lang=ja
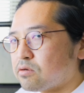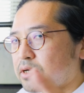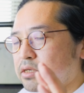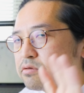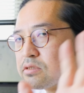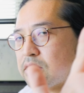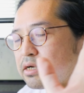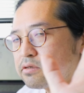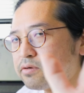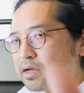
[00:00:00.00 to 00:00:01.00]
今日
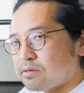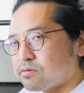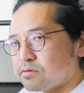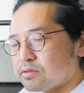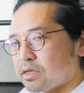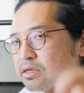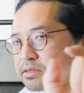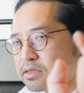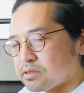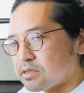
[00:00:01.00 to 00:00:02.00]
は EOSR5 で
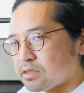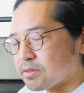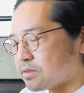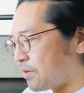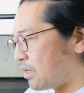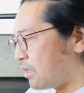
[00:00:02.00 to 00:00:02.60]
撮影してます。